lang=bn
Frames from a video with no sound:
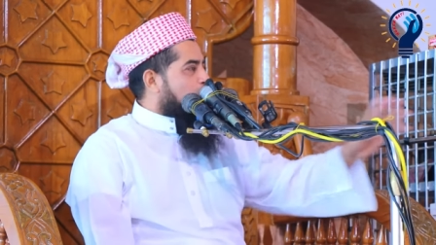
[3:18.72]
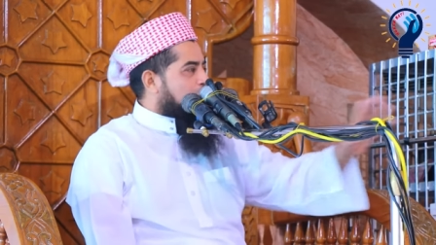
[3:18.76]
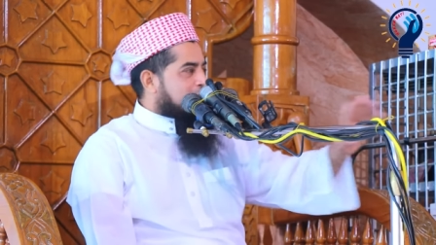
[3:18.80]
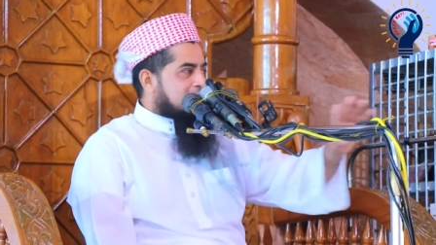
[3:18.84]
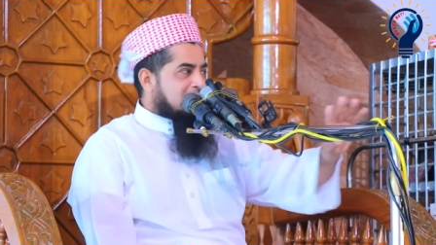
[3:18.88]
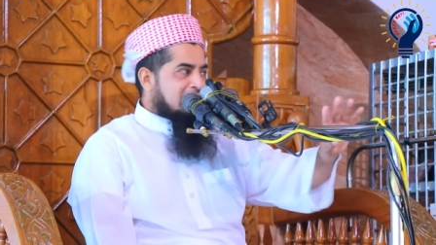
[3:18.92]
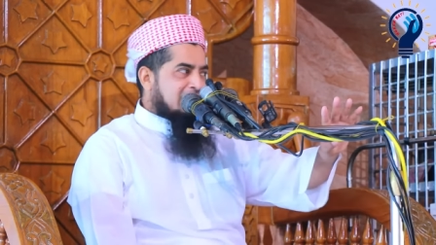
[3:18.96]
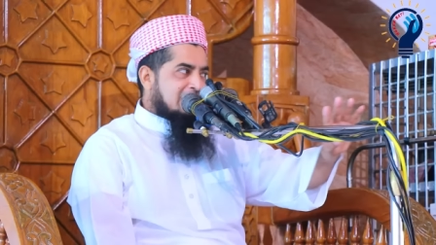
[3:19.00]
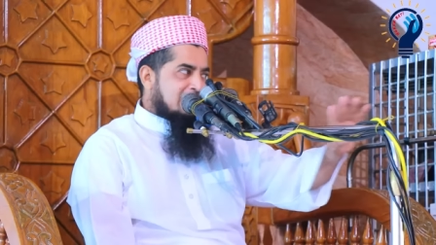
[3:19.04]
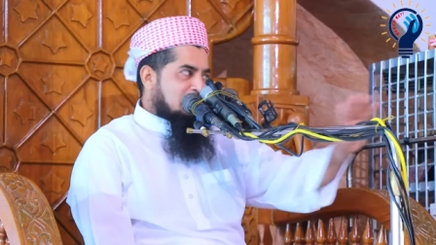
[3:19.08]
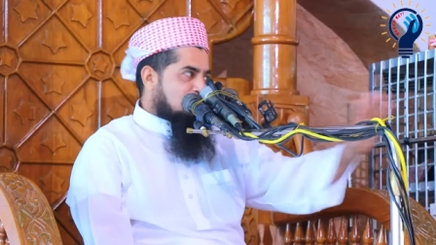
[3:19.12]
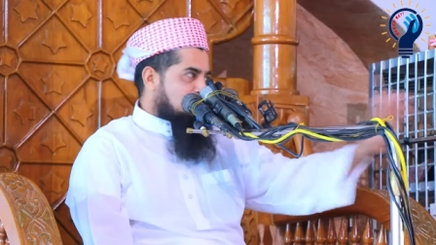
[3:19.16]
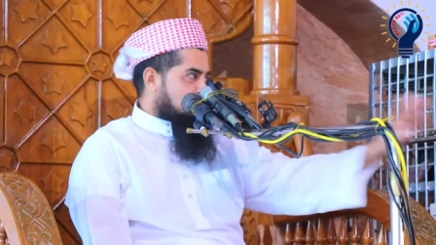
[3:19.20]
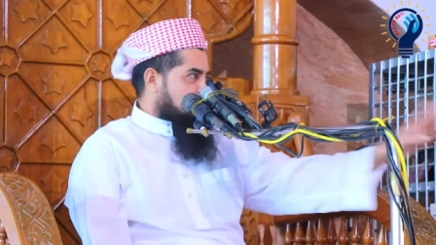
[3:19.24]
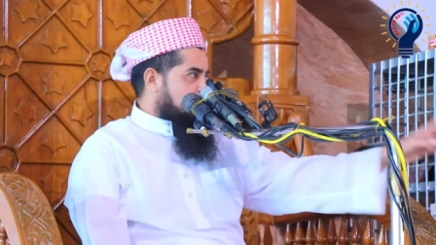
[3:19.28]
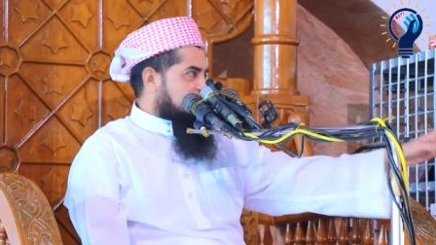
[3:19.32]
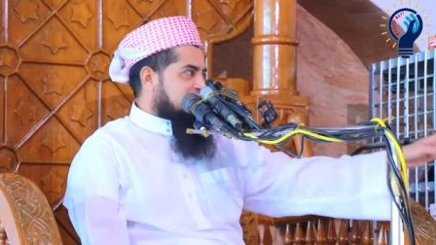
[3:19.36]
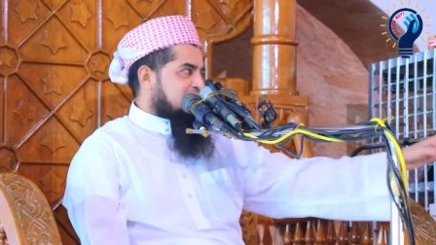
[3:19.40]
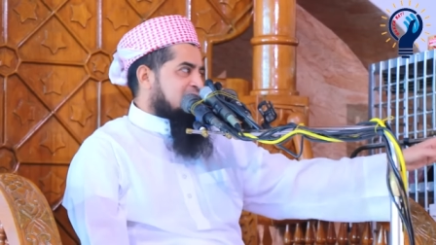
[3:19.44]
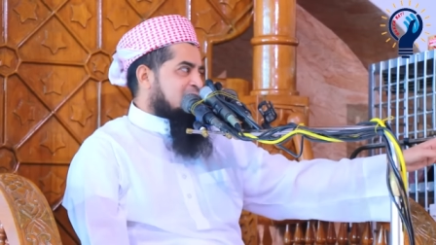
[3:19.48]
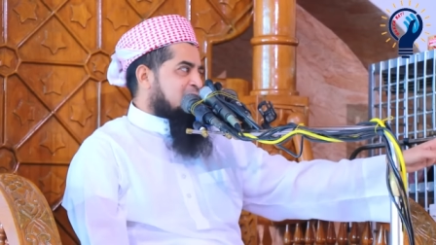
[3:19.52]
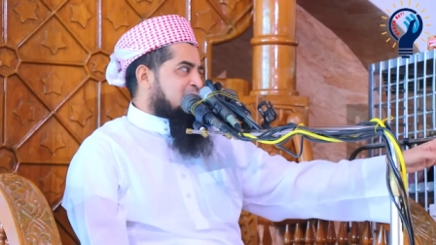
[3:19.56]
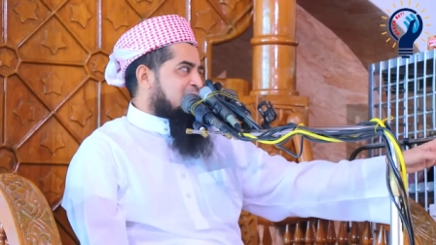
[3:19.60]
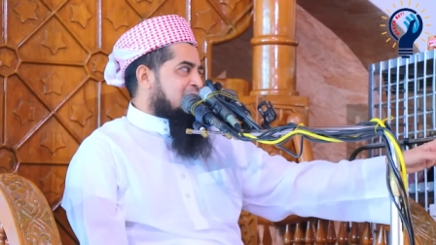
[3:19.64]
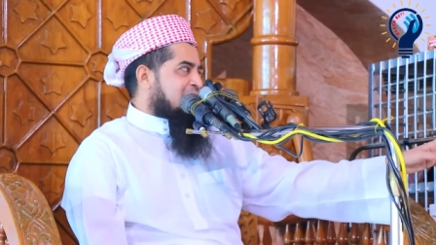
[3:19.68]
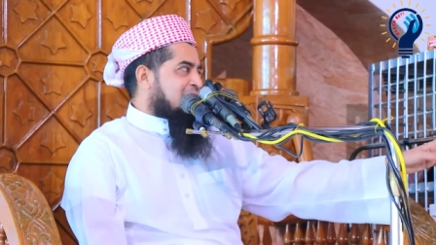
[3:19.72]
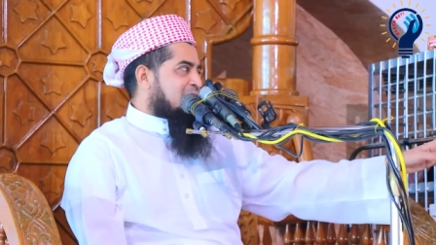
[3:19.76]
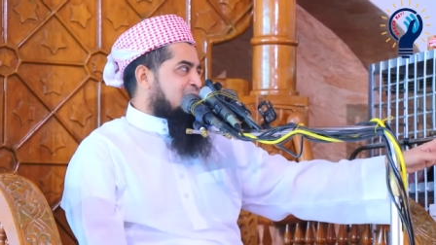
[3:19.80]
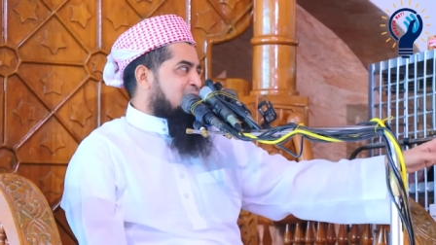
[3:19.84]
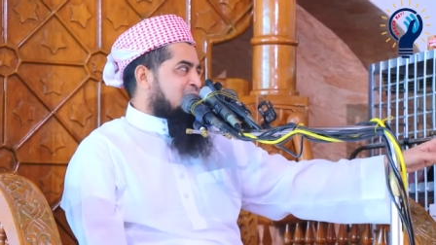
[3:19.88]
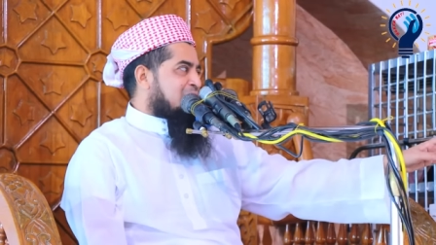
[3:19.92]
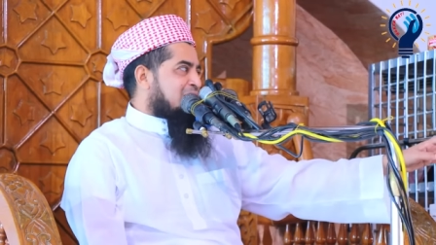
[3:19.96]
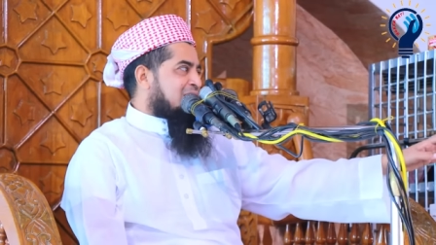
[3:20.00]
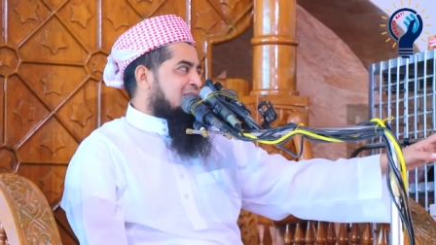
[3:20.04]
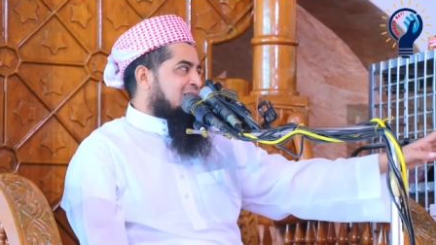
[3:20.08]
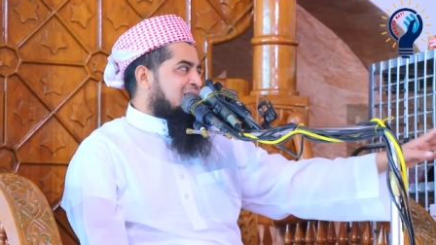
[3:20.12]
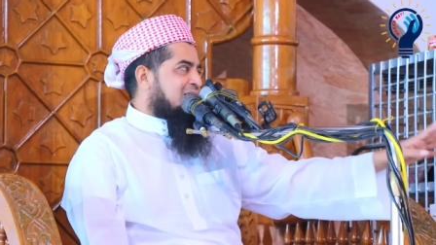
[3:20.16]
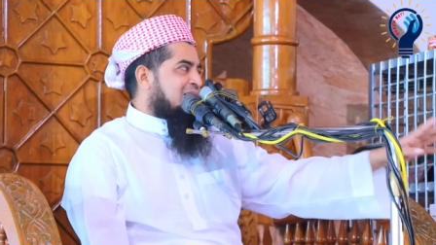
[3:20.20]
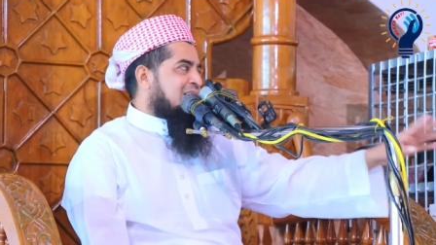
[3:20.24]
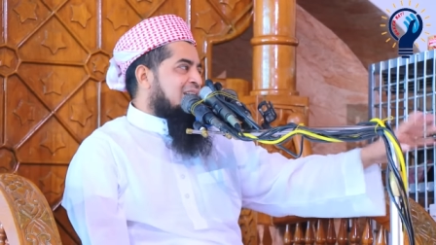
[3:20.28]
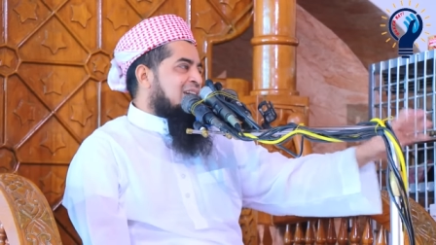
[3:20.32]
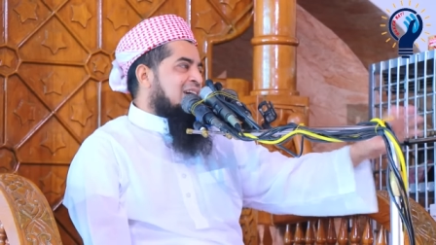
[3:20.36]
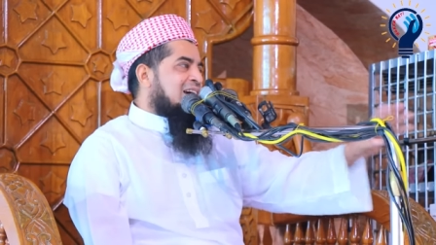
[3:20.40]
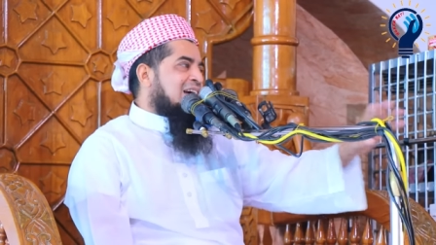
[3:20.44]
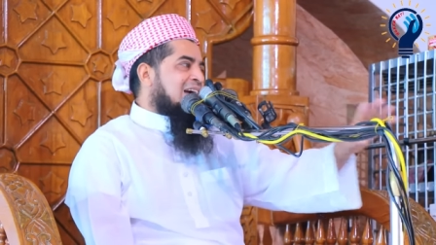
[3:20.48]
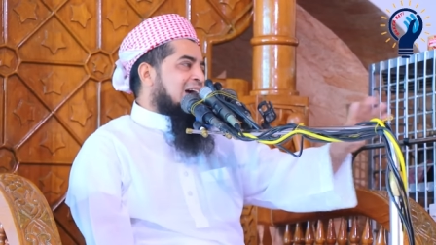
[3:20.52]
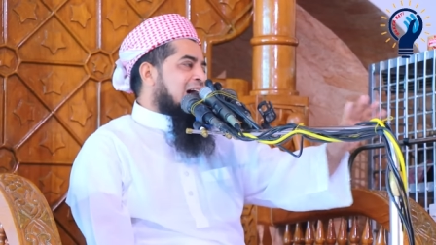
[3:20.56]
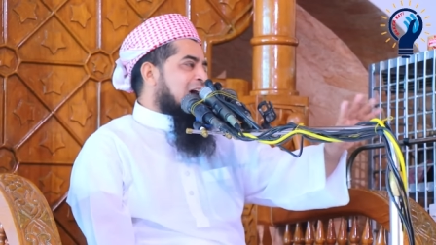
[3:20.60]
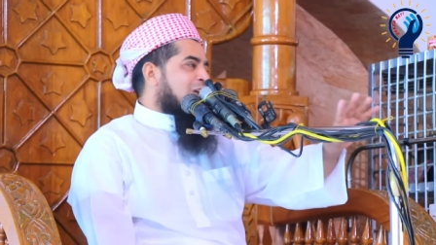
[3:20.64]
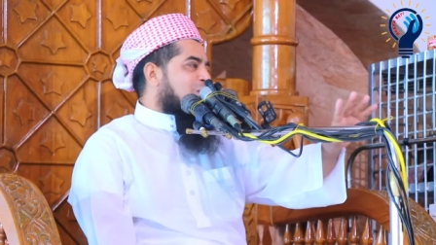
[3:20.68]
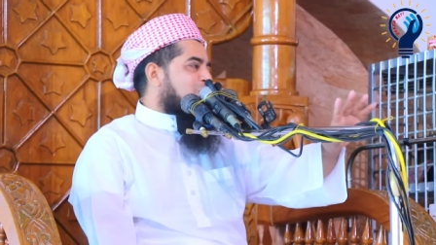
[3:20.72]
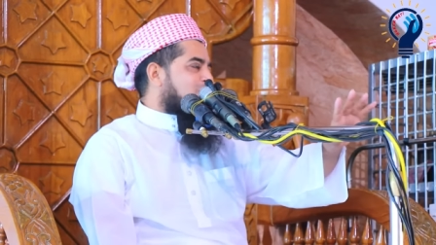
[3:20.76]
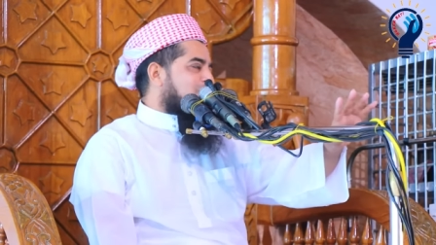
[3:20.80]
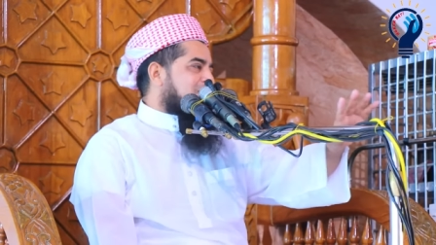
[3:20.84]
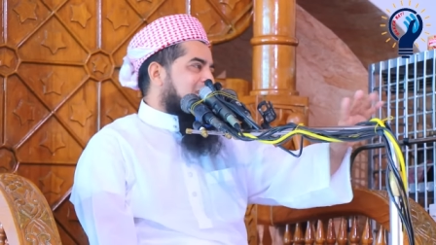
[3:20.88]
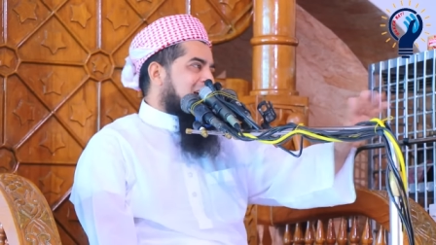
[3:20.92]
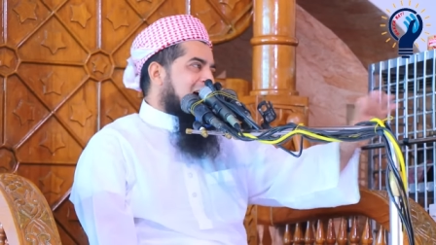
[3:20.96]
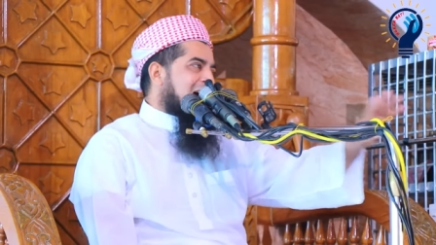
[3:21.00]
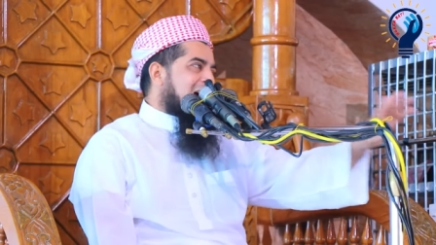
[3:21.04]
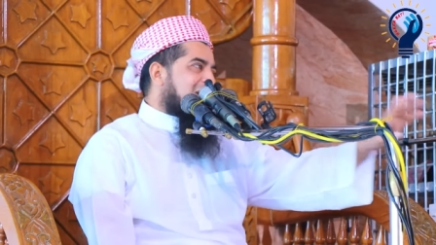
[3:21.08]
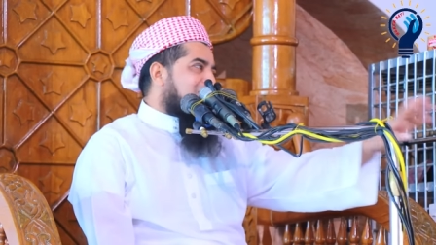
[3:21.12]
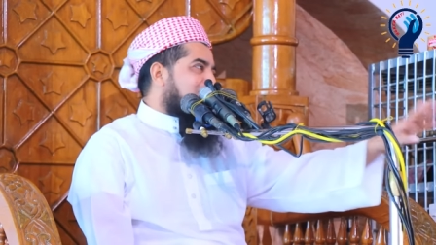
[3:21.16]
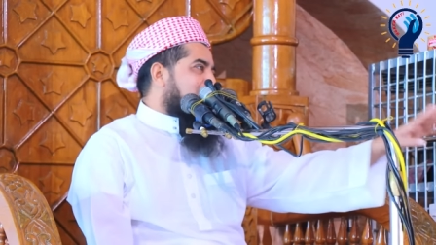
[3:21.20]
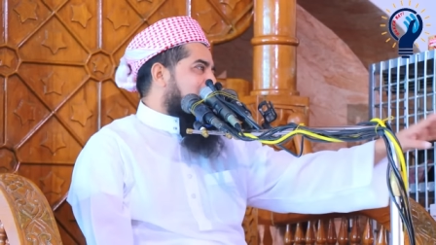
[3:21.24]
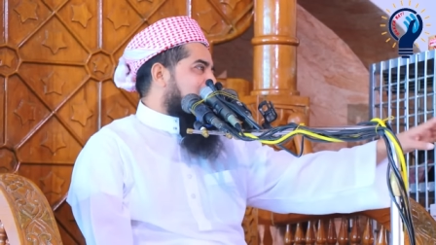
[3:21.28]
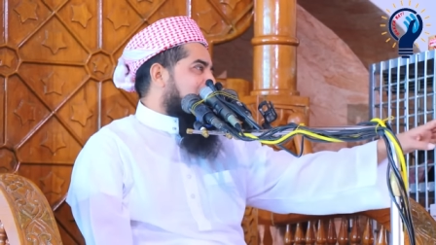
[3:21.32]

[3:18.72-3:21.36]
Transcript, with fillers: করেন না কলিজার ভাই আমার কারো যান